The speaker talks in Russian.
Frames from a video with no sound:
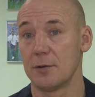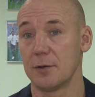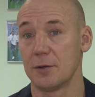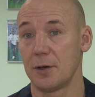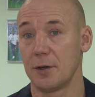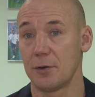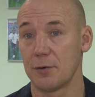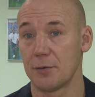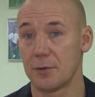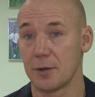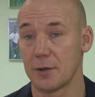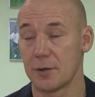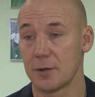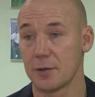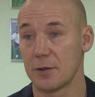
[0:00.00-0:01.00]
на
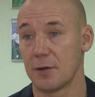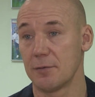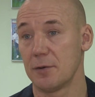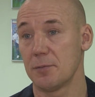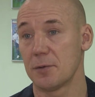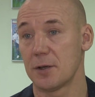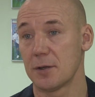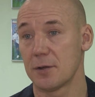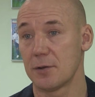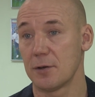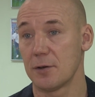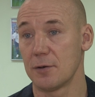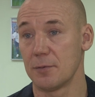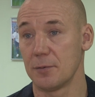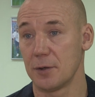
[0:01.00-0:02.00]
тренировки с основным
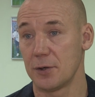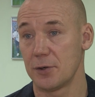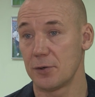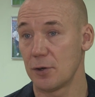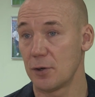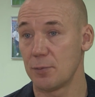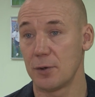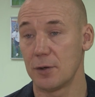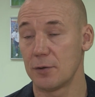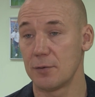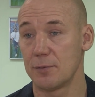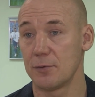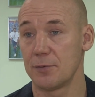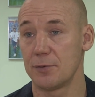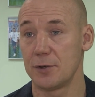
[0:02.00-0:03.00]
составом. Я считаю,
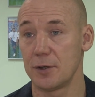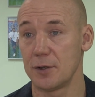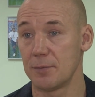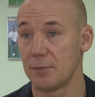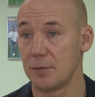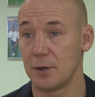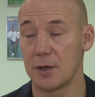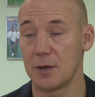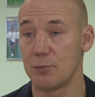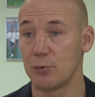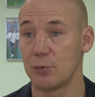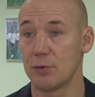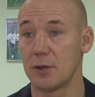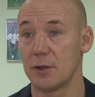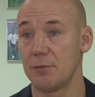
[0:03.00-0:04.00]
поэтому всем,
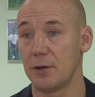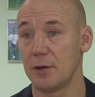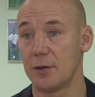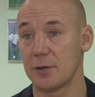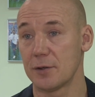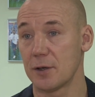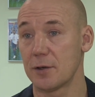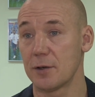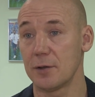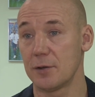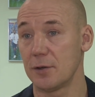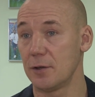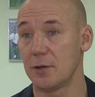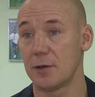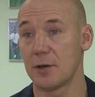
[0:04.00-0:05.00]
никому туда дверь не
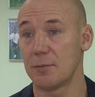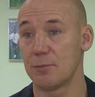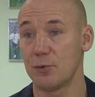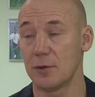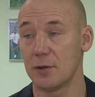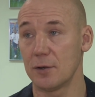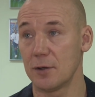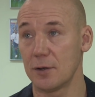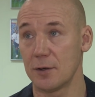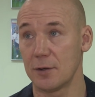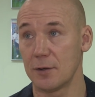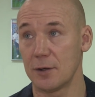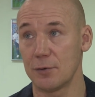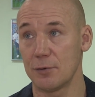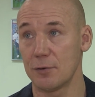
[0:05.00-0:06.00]
закрыта и никому
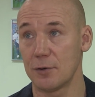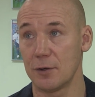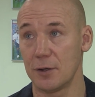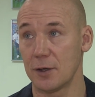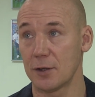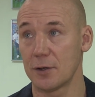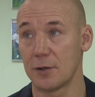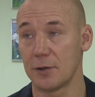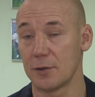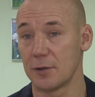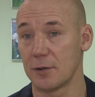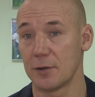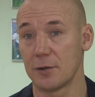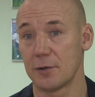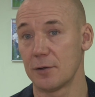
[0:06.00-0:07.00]
она надолго не
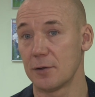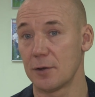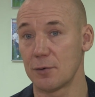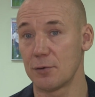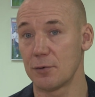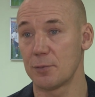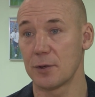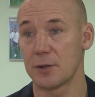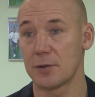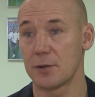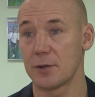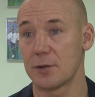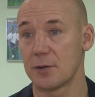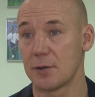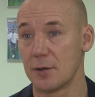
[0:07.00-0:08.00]
открыта. Это такой
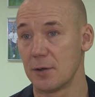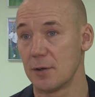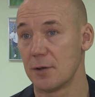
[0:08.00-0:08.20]
процесс